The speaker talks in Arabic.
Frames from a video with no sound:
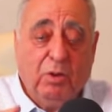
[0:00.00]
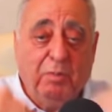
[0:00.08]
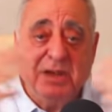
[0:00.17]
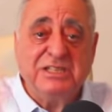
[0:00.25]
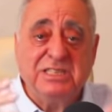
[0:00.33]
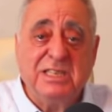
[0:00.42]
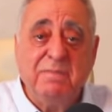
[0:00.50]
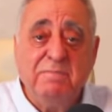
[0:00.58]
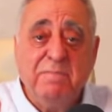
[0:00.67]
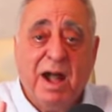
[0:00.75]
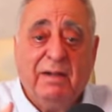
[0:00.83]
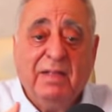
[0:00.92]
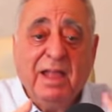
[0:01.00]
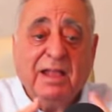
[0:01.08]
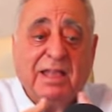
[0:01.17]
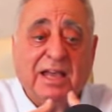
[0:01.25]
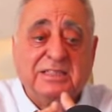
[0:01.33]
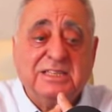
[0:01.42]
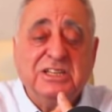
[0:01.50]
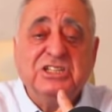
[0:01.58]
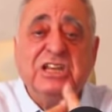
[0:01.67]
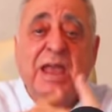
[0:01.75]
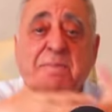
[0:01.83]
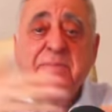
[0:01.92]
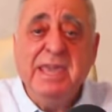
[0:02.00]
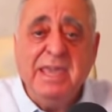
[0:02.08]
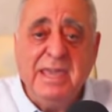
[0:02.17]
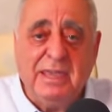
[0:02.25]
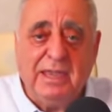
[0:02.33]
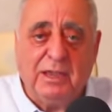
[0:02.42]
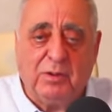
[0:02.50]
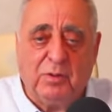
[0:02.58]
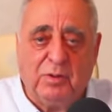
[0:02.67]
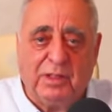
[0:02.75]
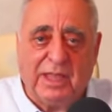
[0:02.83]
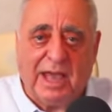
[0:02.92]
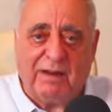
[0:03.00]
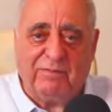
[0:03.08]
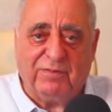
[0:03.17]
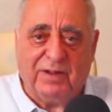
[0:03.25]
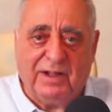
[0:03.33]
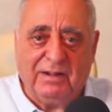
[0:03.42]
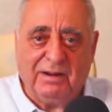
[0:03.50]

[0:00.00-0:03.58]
وباش تنمى كخص الجميع يكون كيعرف